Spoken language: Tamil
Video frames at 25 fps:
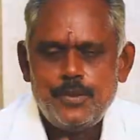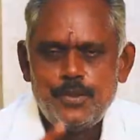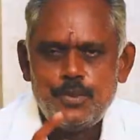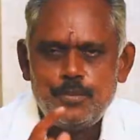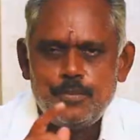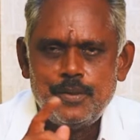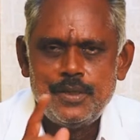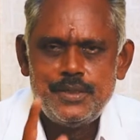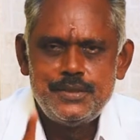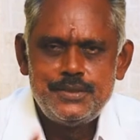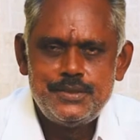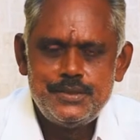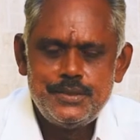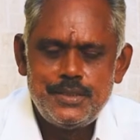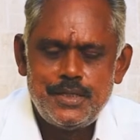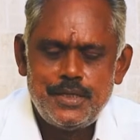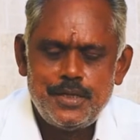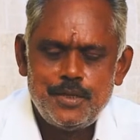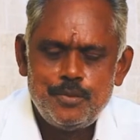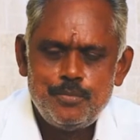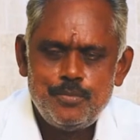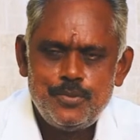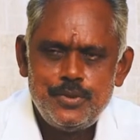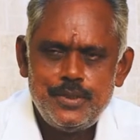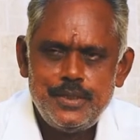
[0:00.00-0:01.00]
மறுமலர்ச்சி
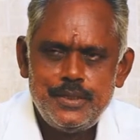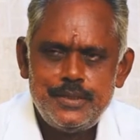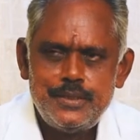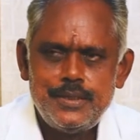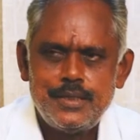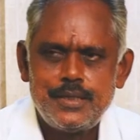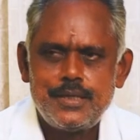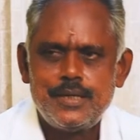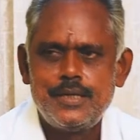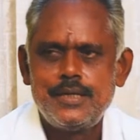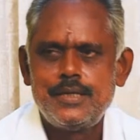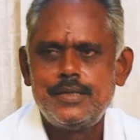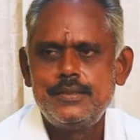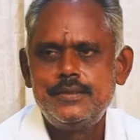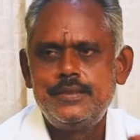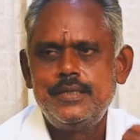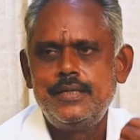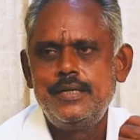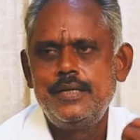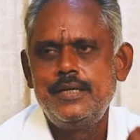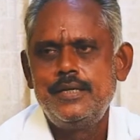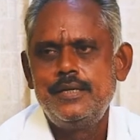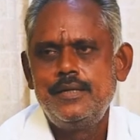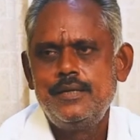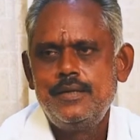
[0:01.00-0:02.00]
திராவிட முன்னேற்ற
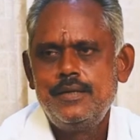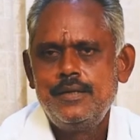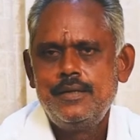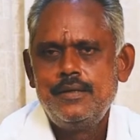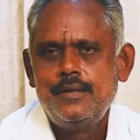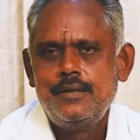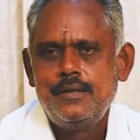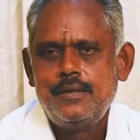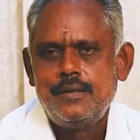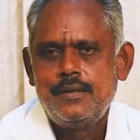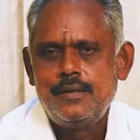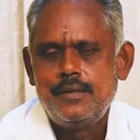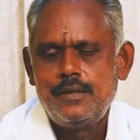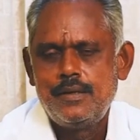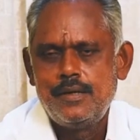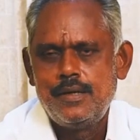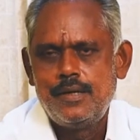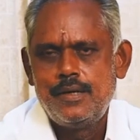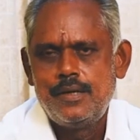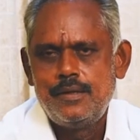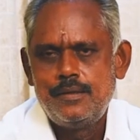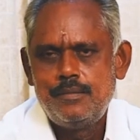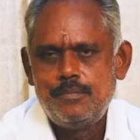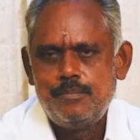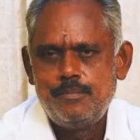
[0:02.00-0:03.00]
கழகத்திலே
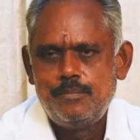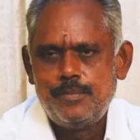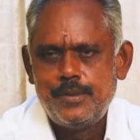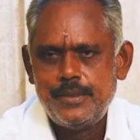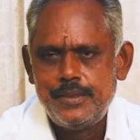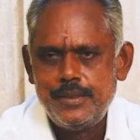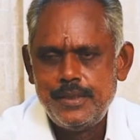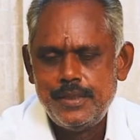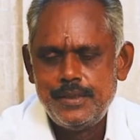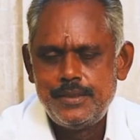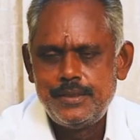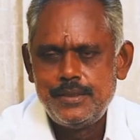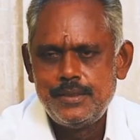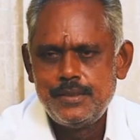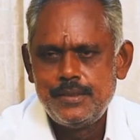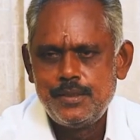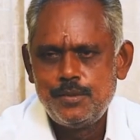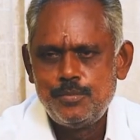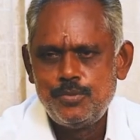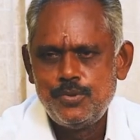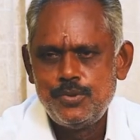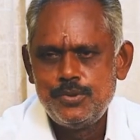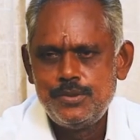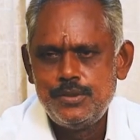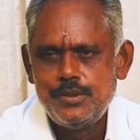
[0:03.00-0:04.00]
நான் பணியாற்றுகின்ற
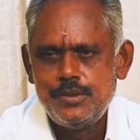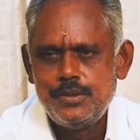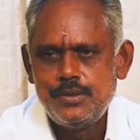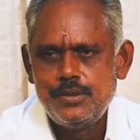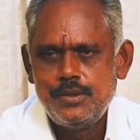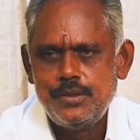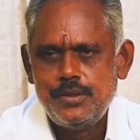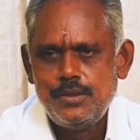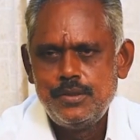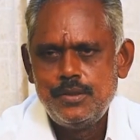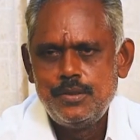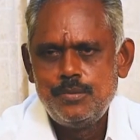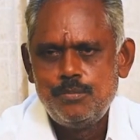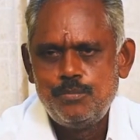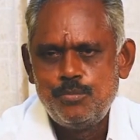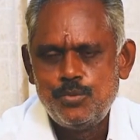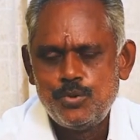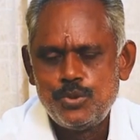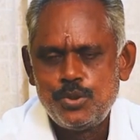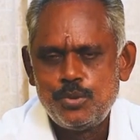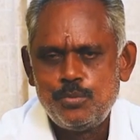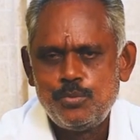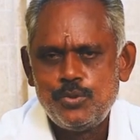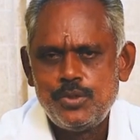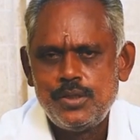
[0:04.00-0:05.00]
போது
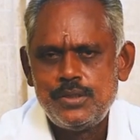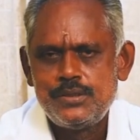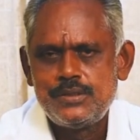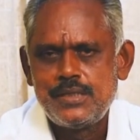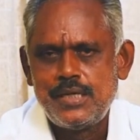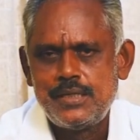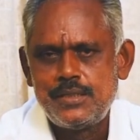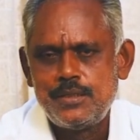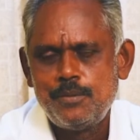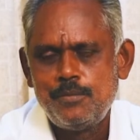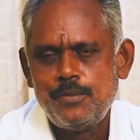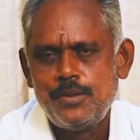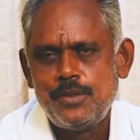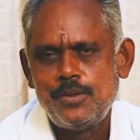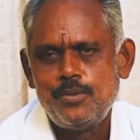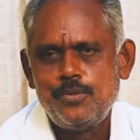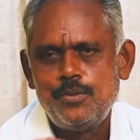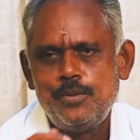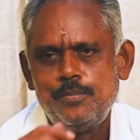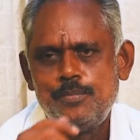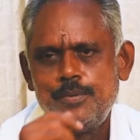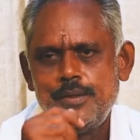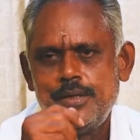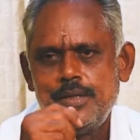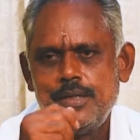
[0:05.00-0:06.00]
முதன் முதல் சட்டமன்ற
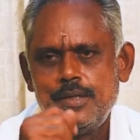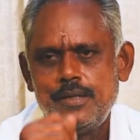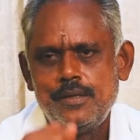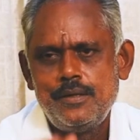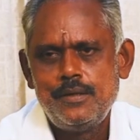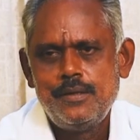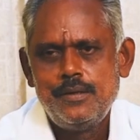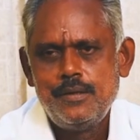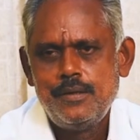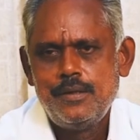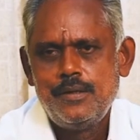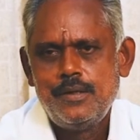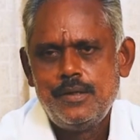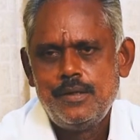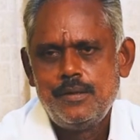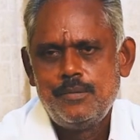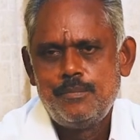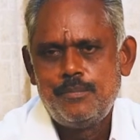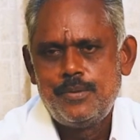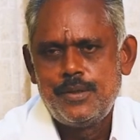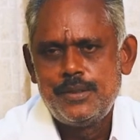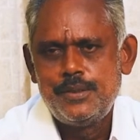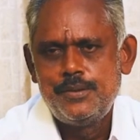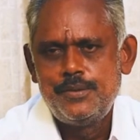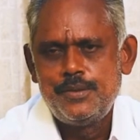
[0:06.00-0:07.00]
உறுப்பினர்
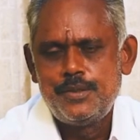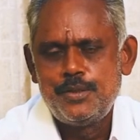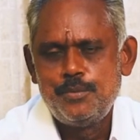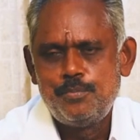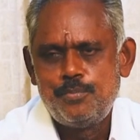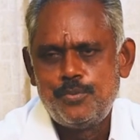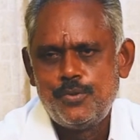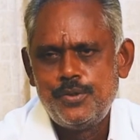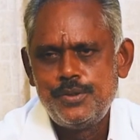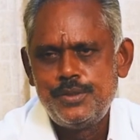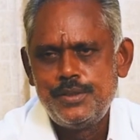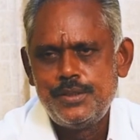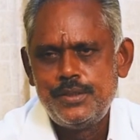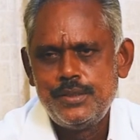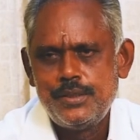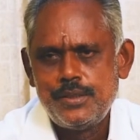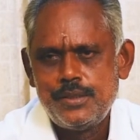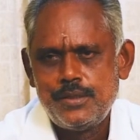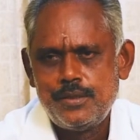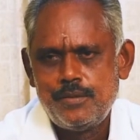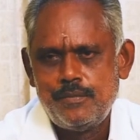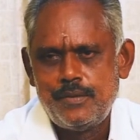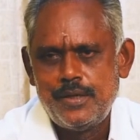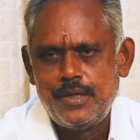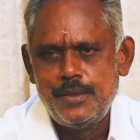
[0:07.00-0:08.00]
பதவிக்கு
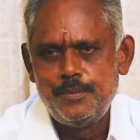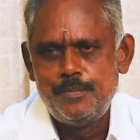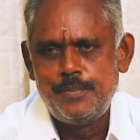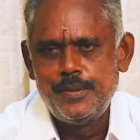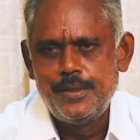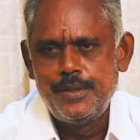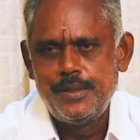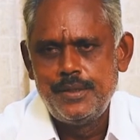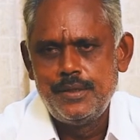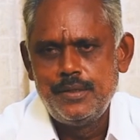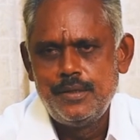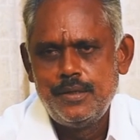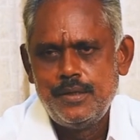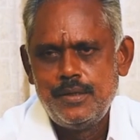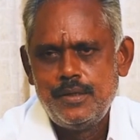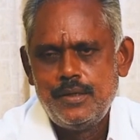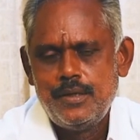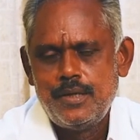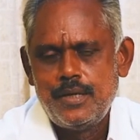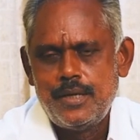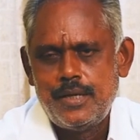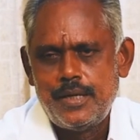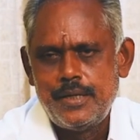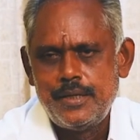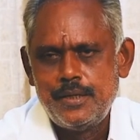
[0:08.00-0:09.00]
போட்டியிடுகின்ற வாய்ப்பை
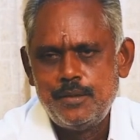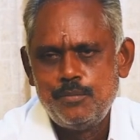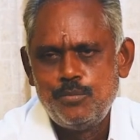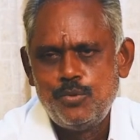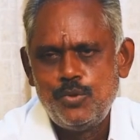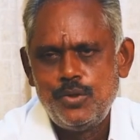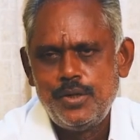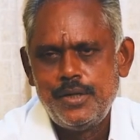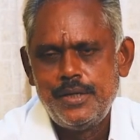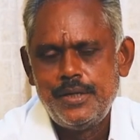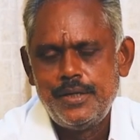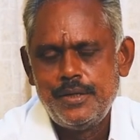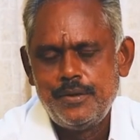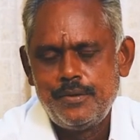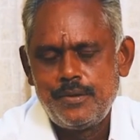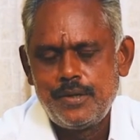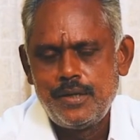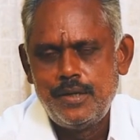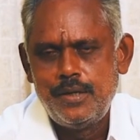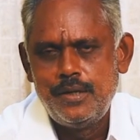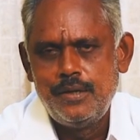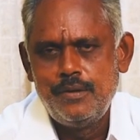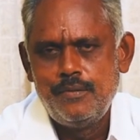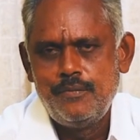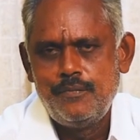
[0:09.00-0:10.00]
அண்ணன் முருகன்
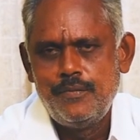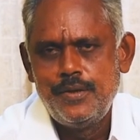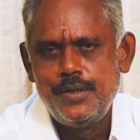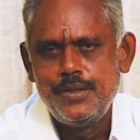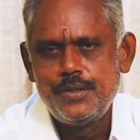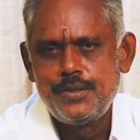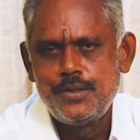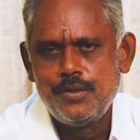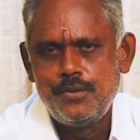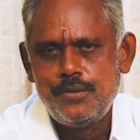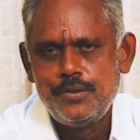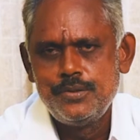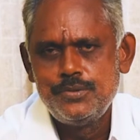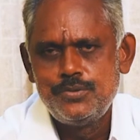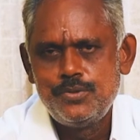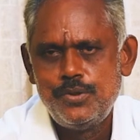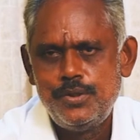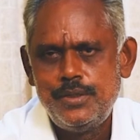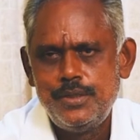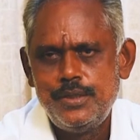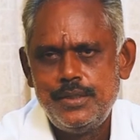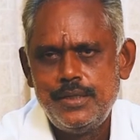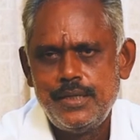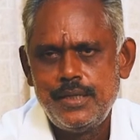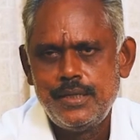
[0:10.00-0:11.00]
அவர்கள் வைகோடன்
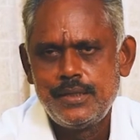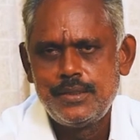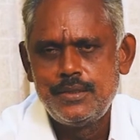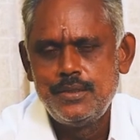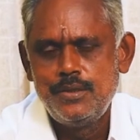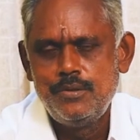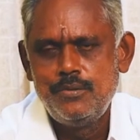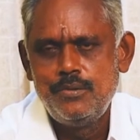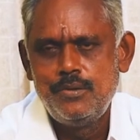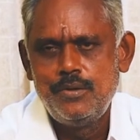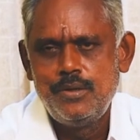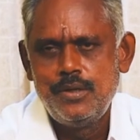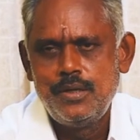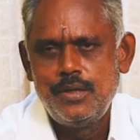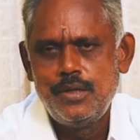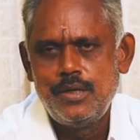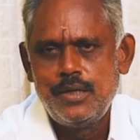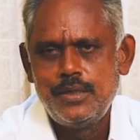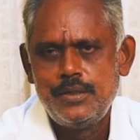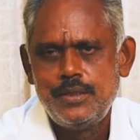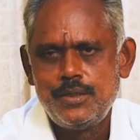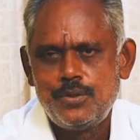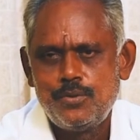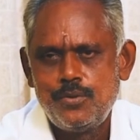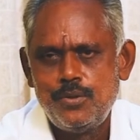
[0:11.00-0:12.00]
சொல்லி எனக்கு
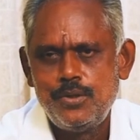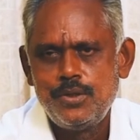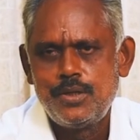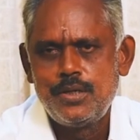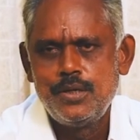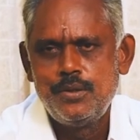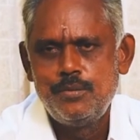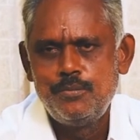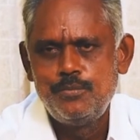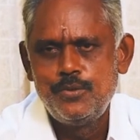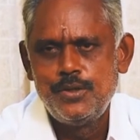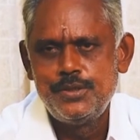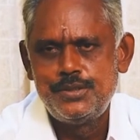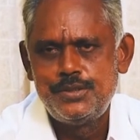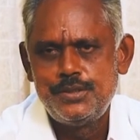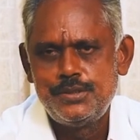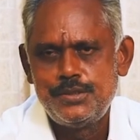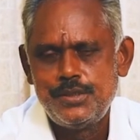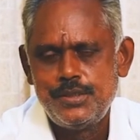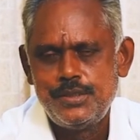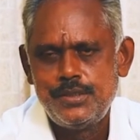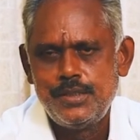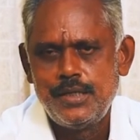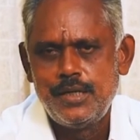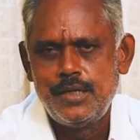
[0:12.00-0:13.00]
அதை கொடுக்க முயற்சி
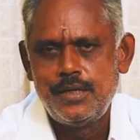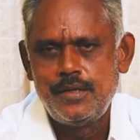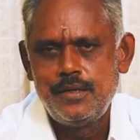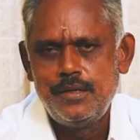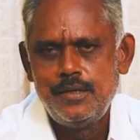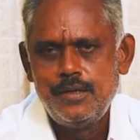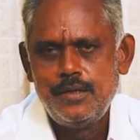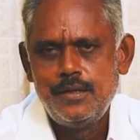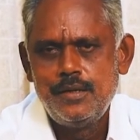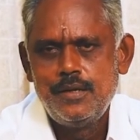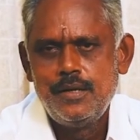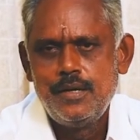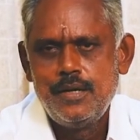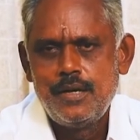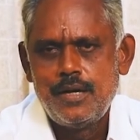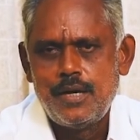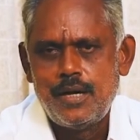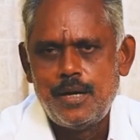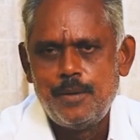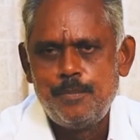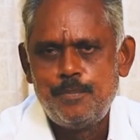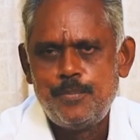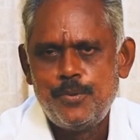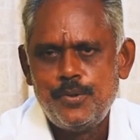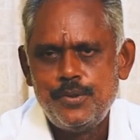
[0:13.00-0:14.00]
செய்தார்
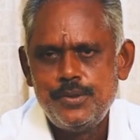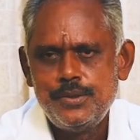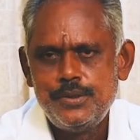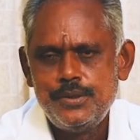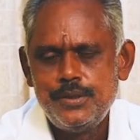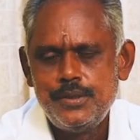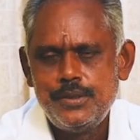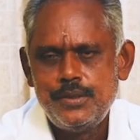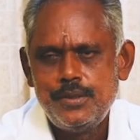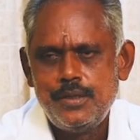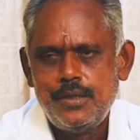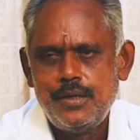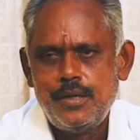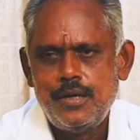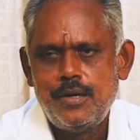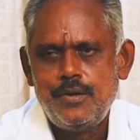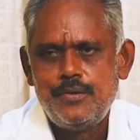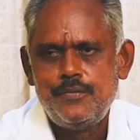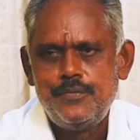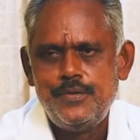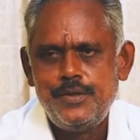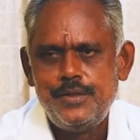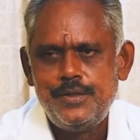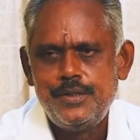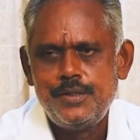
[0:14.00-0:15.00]
அப்பொழுது
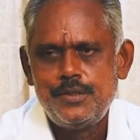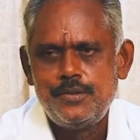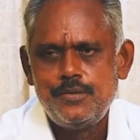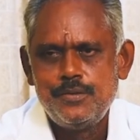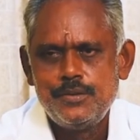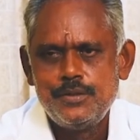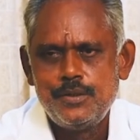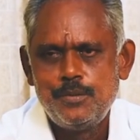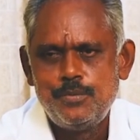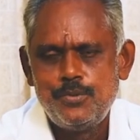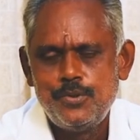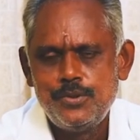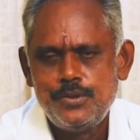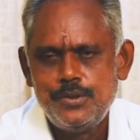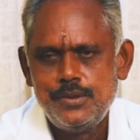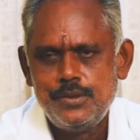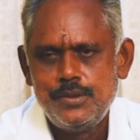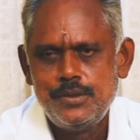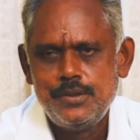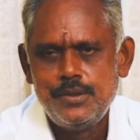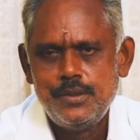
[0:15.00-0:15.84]
அவர் வீட்டிற்கு வந்தபோது